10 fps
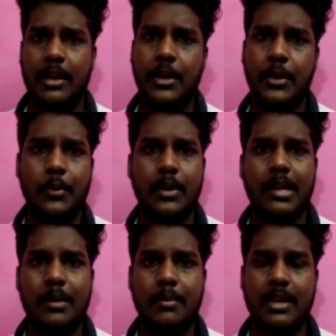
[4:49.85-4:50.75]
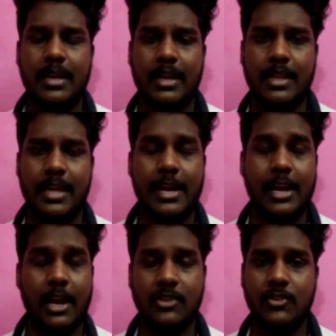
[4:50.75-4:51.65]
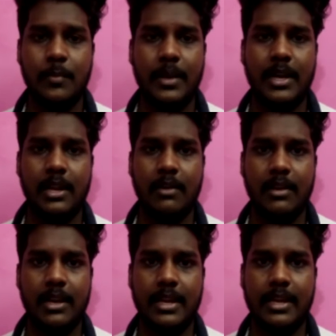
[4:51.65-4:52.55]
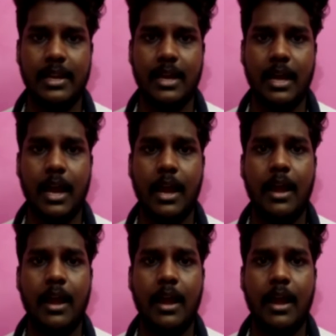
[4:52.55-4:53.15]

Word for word: ரீயூனியன் அப்படிங்கிற கதையை ராஜீவ் மேனன் அவர்கள் இயக்கியிருக்காங்க